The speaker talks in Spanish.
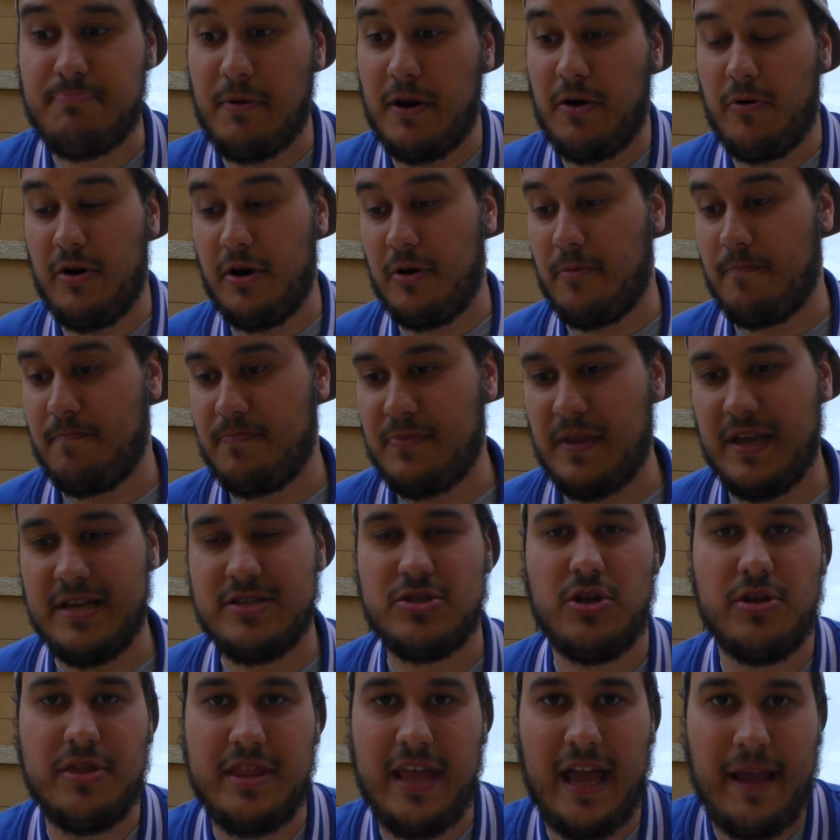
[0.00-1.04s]
pero bueno, es
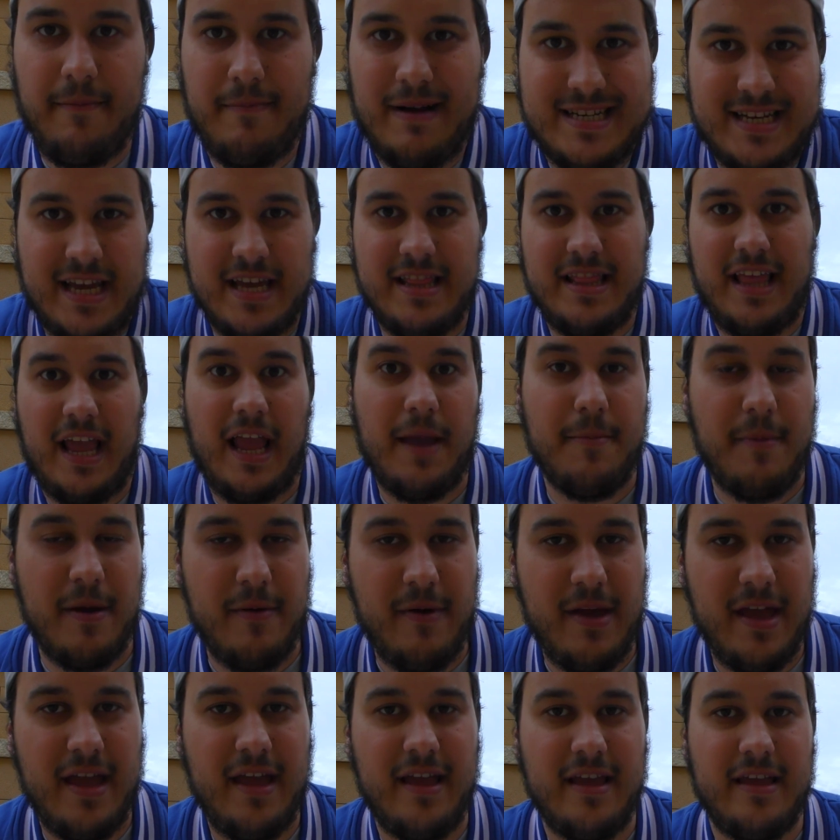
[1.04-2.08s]
donde hay más gente que me
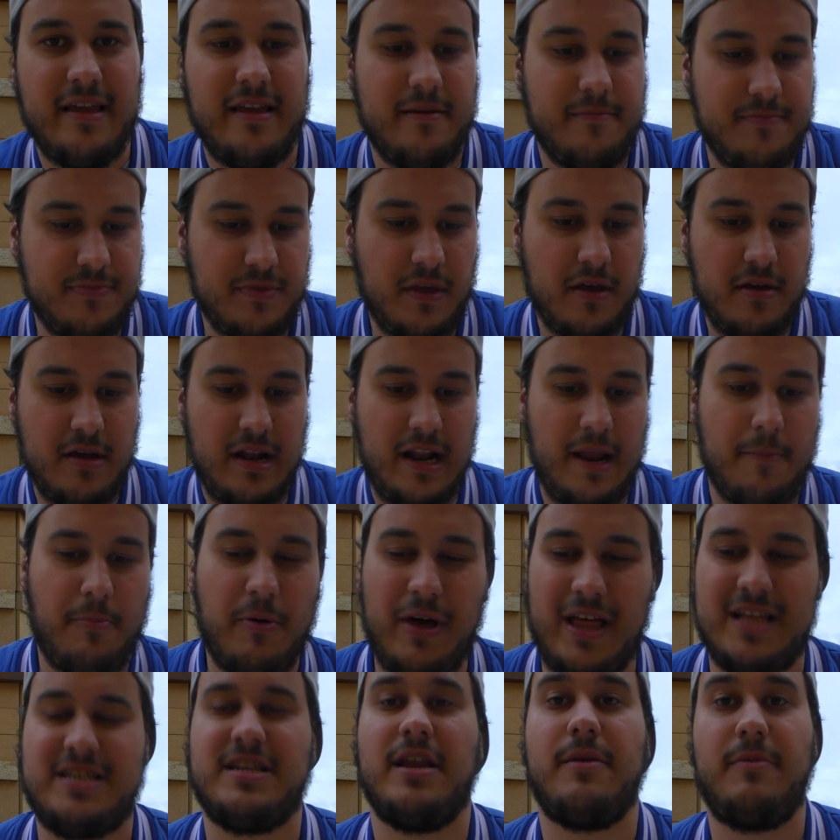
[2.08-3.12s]
ve y le
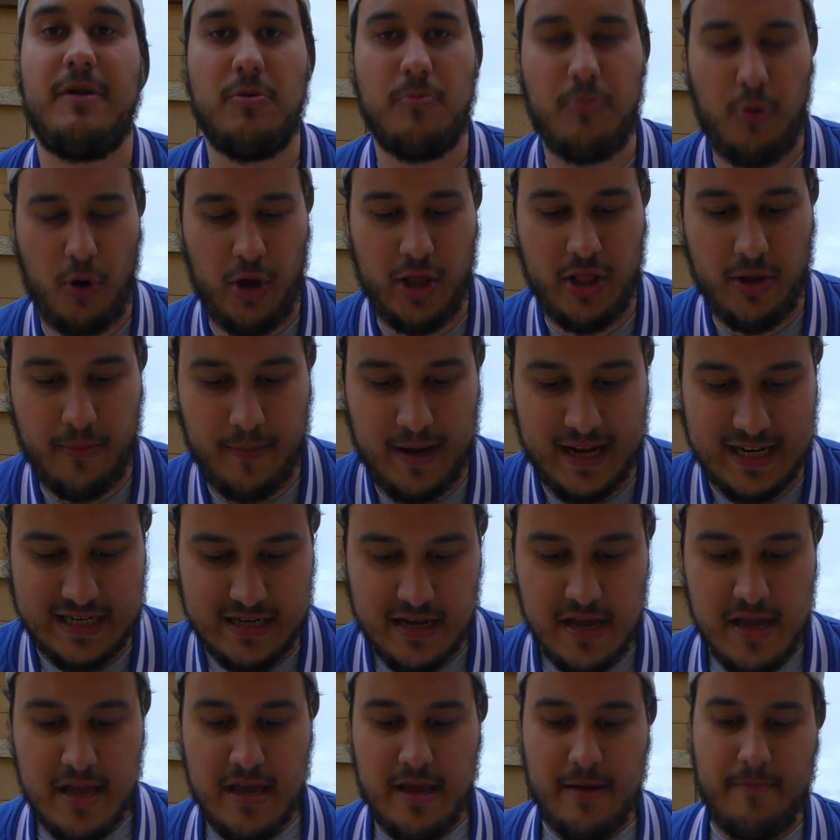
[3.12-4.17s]
pueda servir un poquito más.
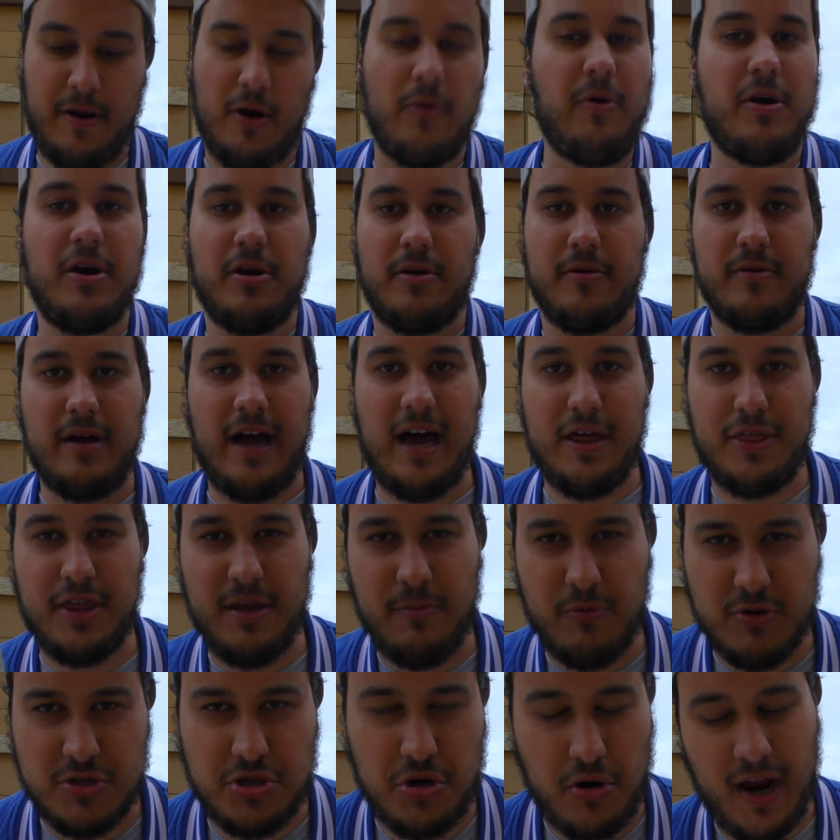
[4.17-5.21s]
Pero bueno, hacéis
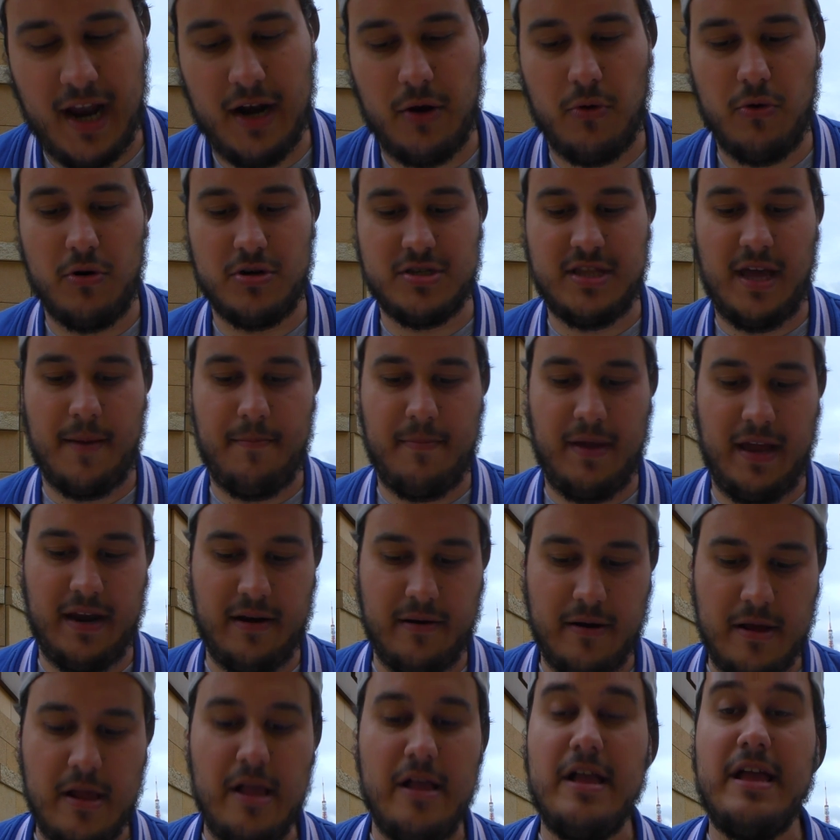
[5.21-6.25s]
vuestros cálculos también.
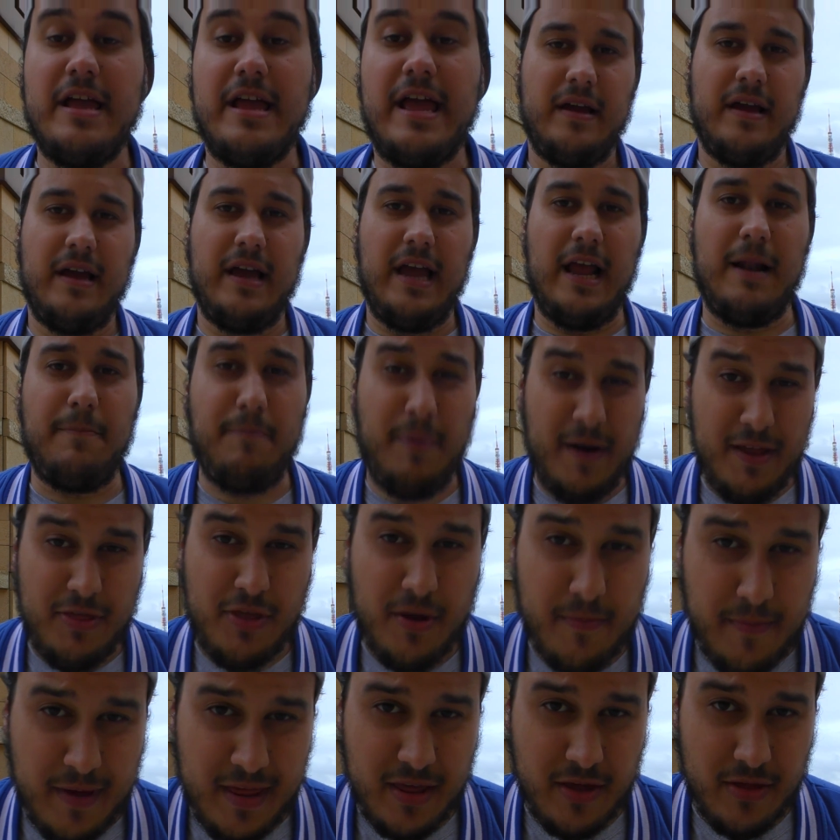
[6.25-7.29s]
El
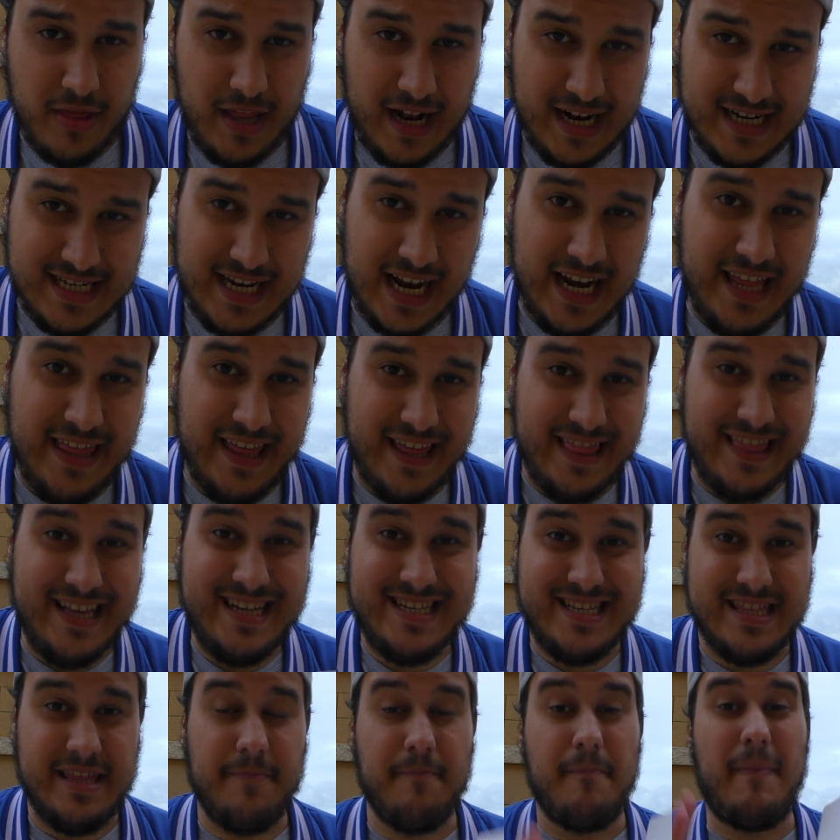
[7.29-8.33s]
precio medio de la salida
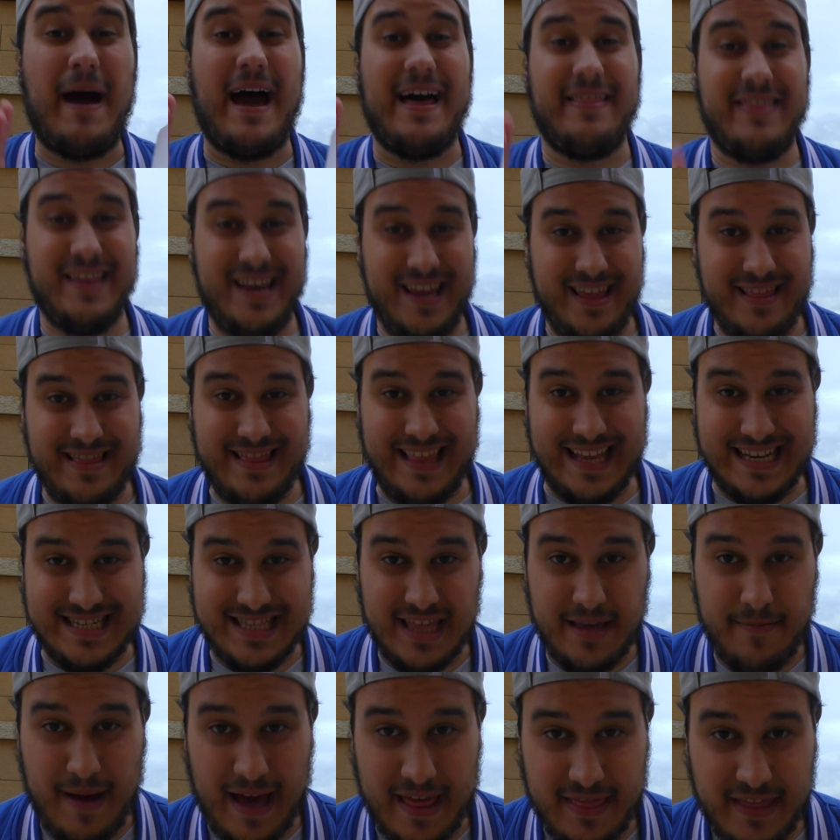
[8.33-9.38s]
desde Madrid,
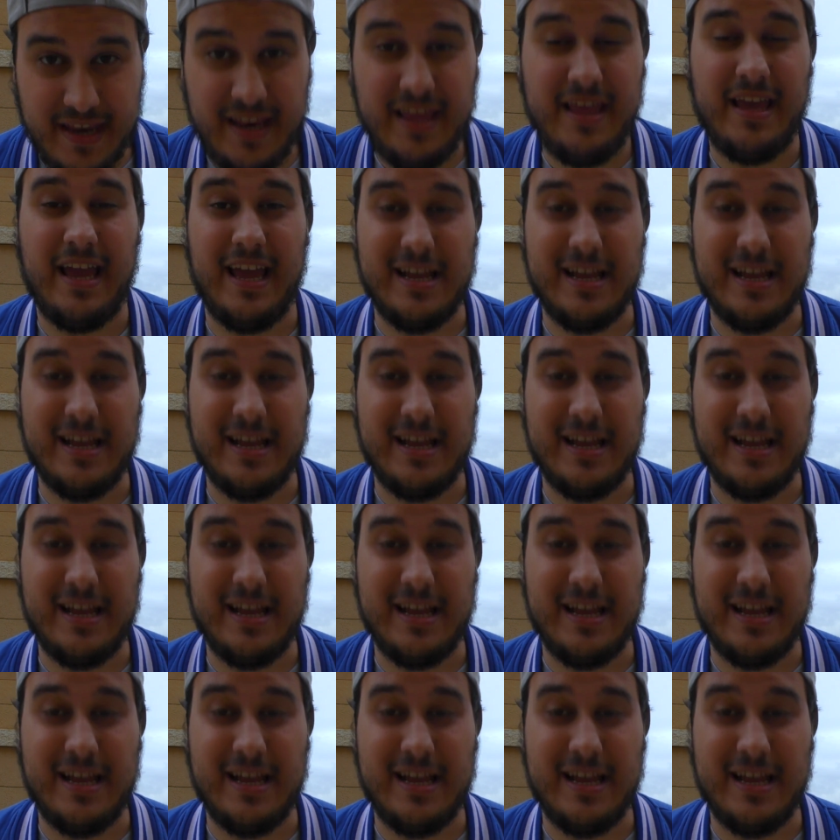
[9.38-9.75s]
desde Madrid,